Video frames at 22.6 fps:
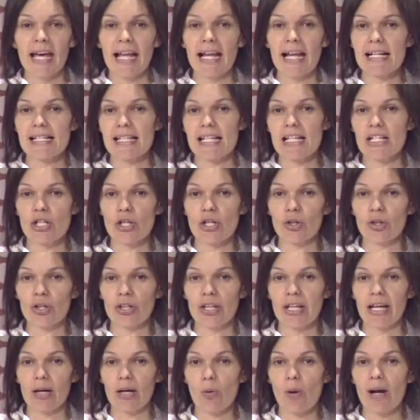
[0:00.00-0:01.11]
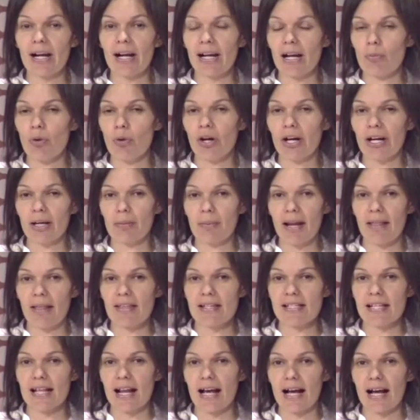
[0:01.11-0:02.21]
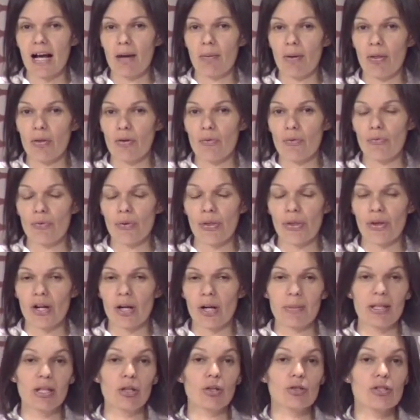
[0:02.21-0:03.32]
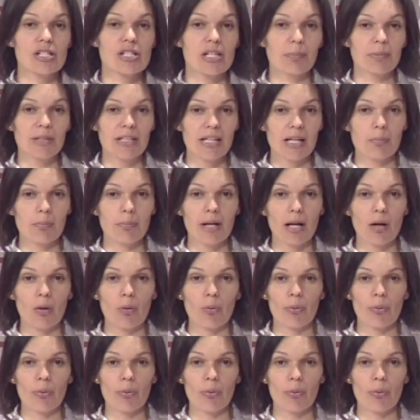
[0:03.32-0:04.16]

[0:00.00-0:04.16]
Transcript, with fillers: El ascensor de Juan Ramón Jiménez estará acabado y en funcionamiento en septiembre,